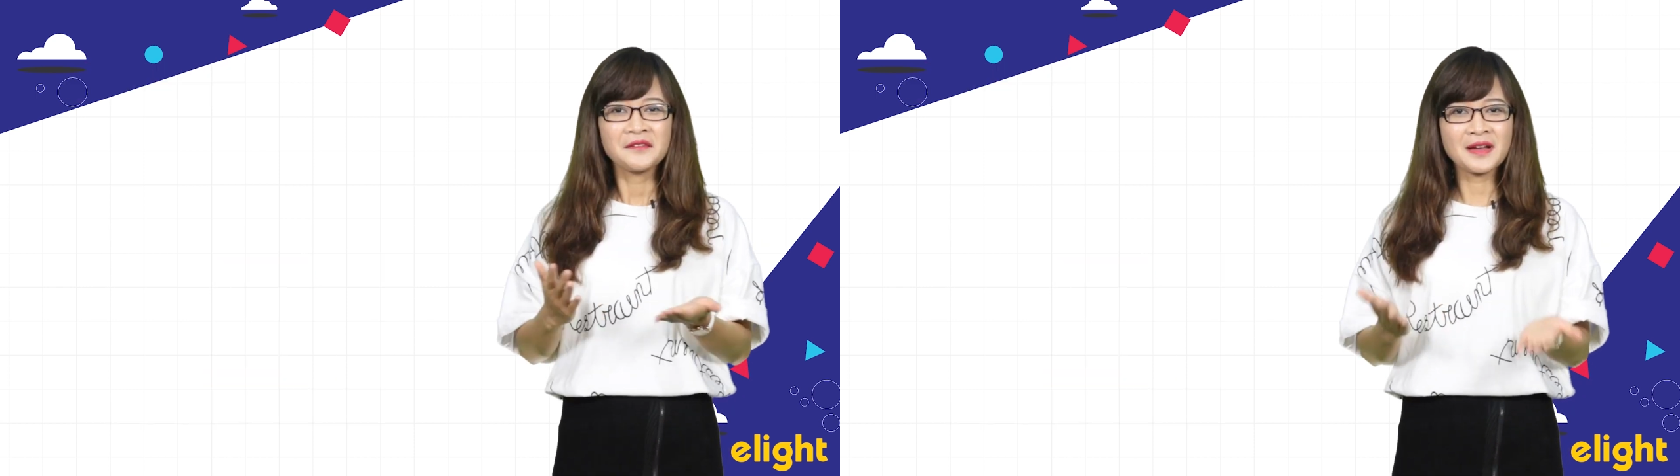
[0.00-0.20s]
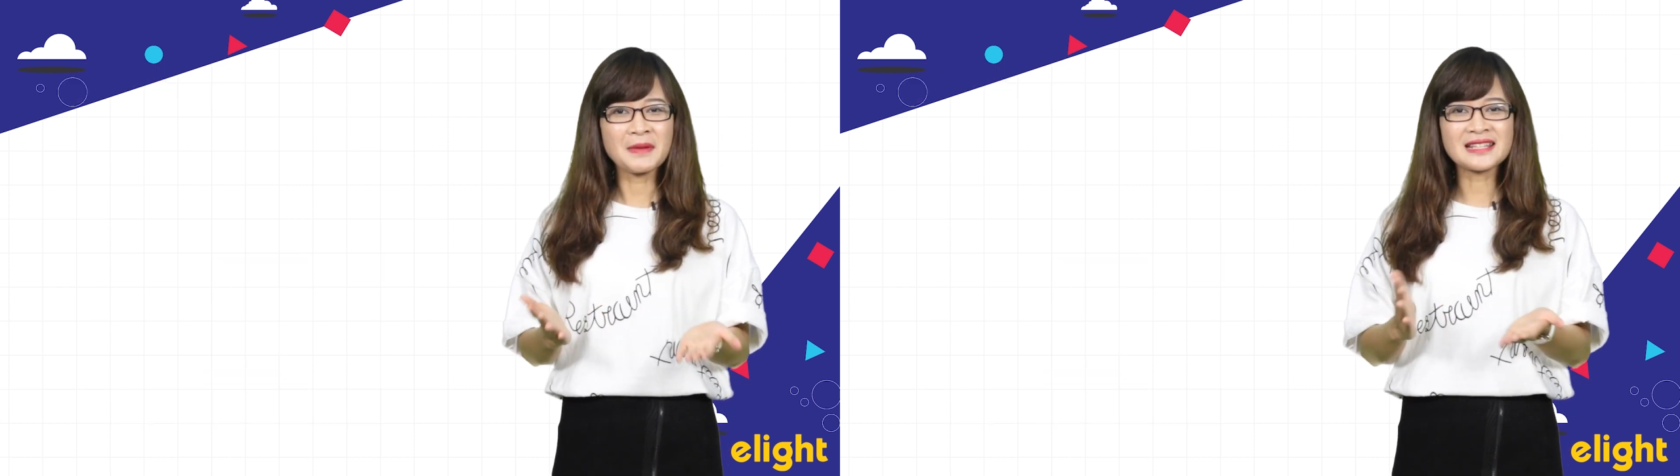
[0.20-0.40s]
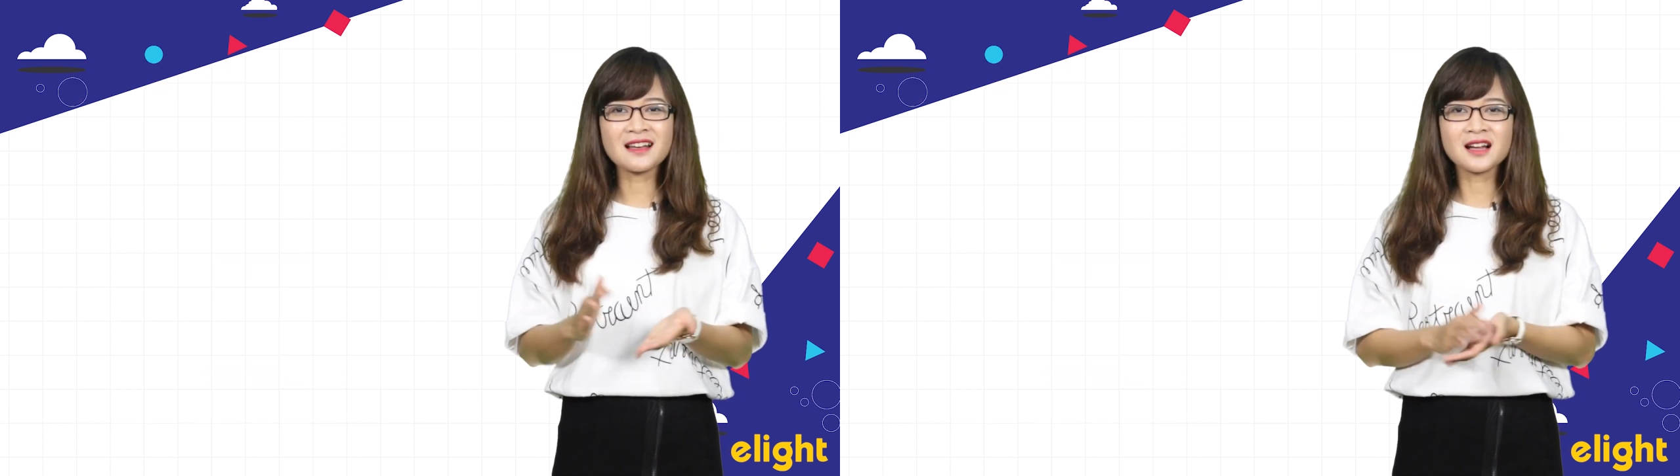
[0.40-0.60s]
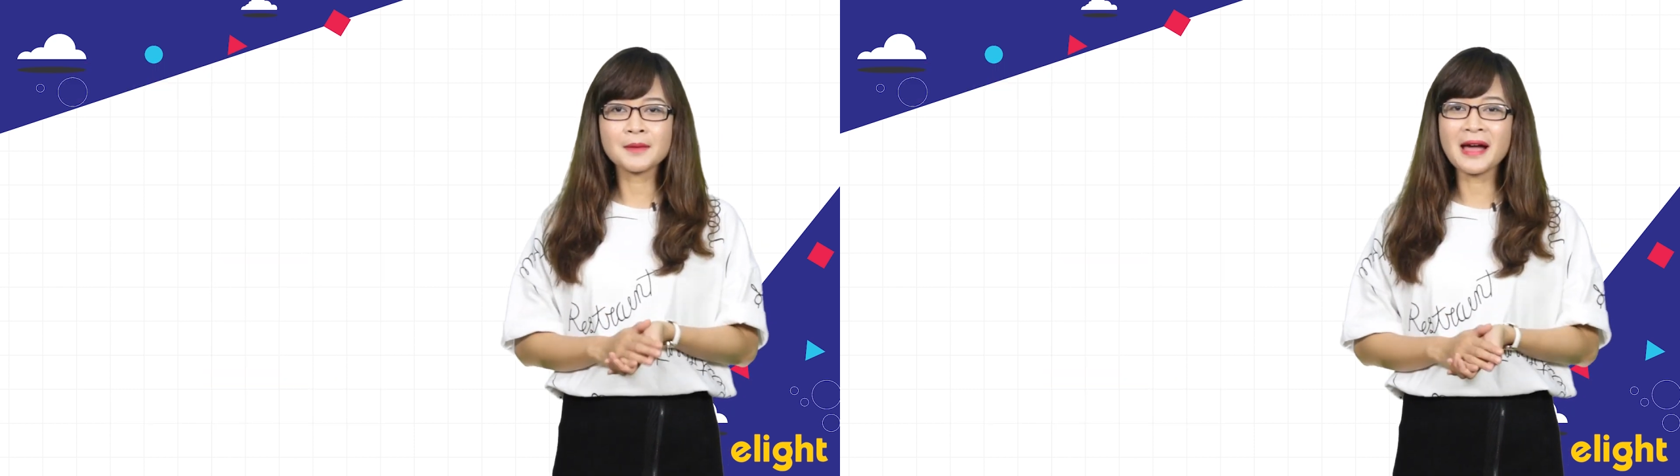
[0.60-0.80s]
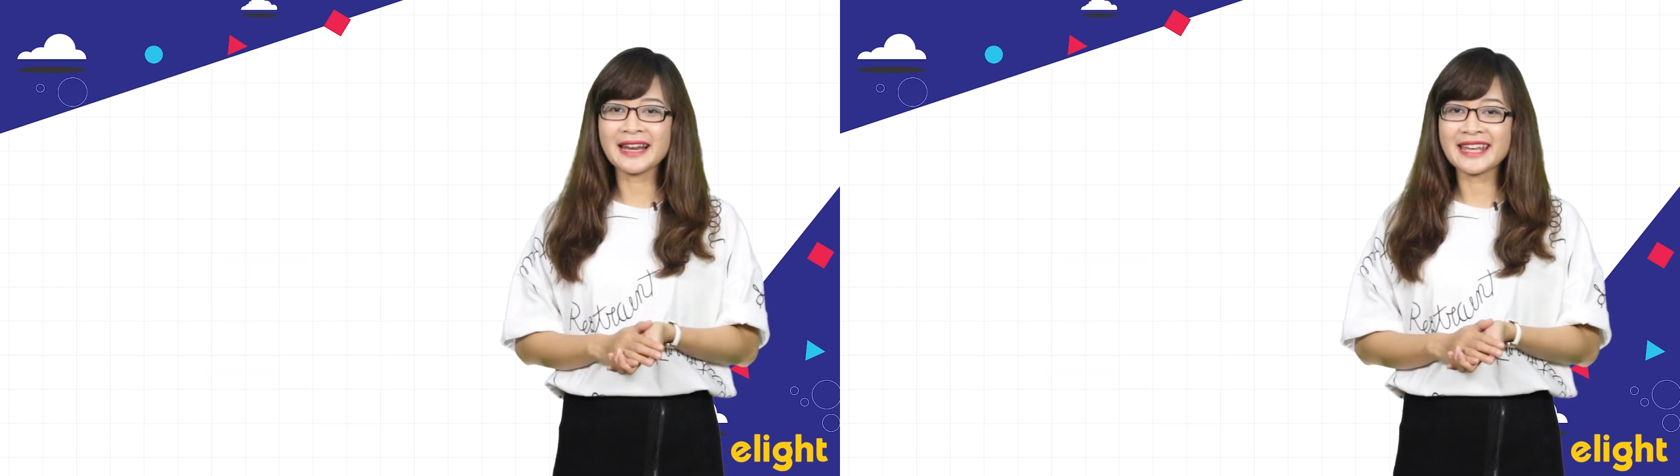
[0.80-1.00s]
Và bây giờ
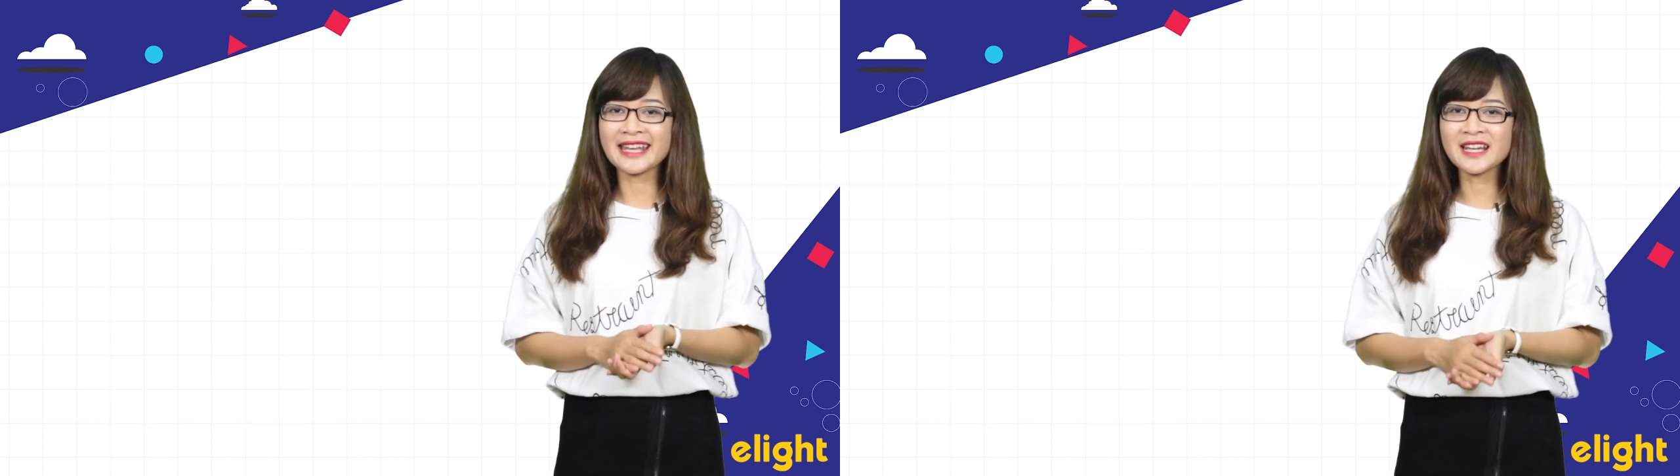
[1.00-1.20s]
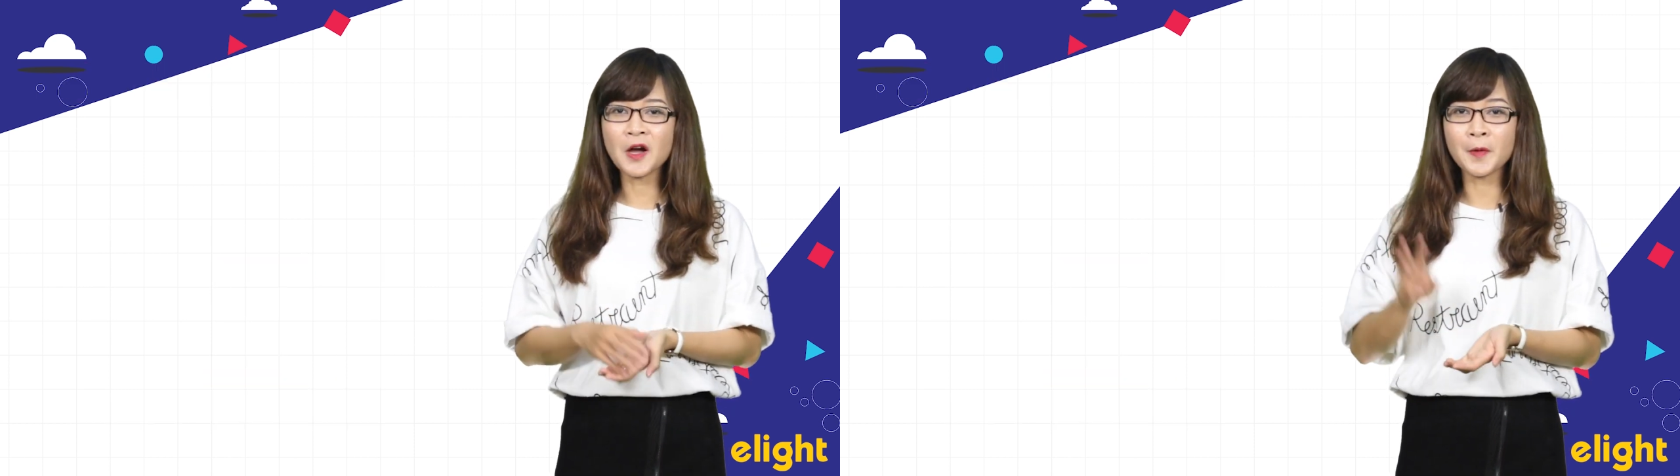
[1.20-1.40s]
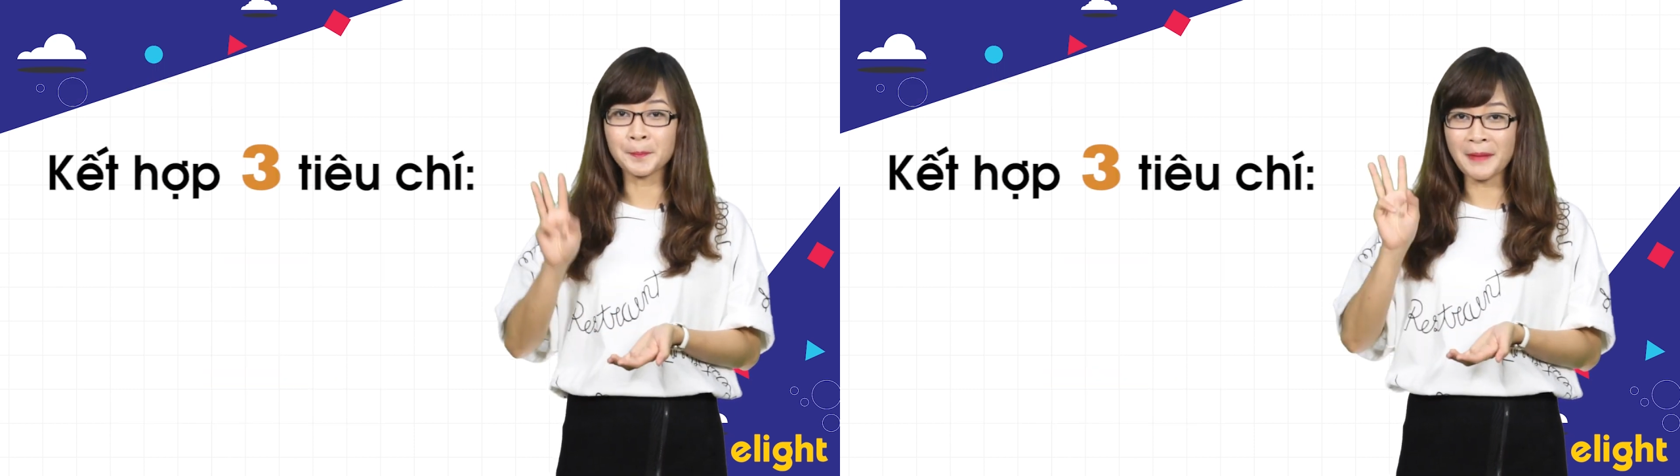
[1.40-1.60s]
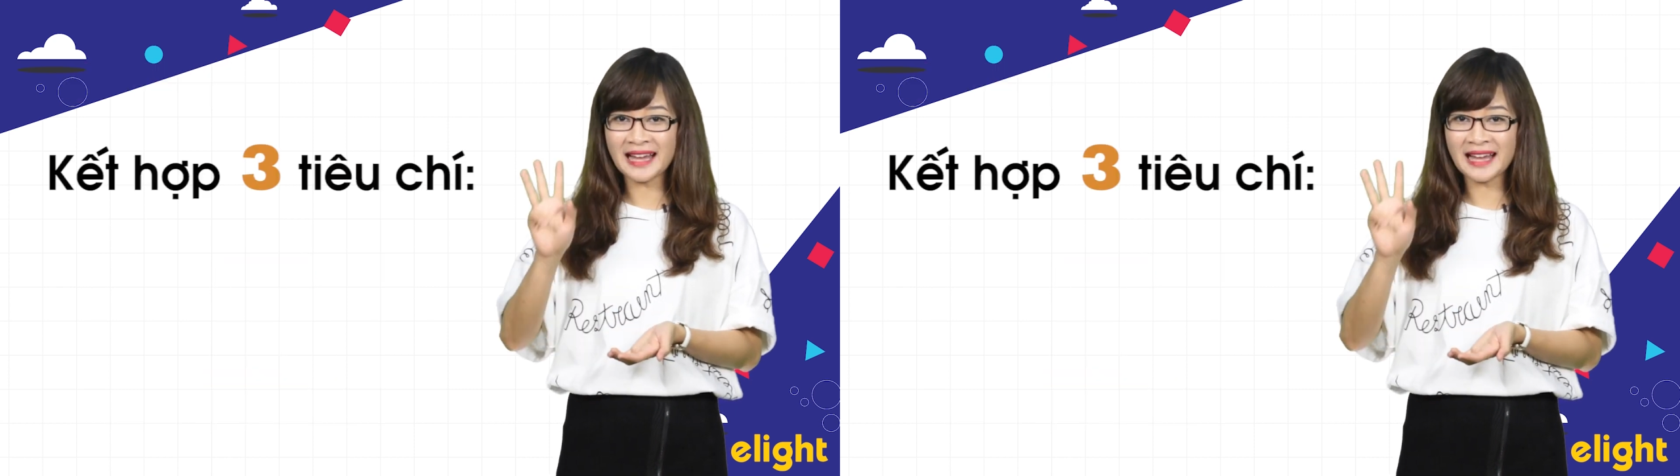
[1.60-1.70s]
các bạn hãy kết hợp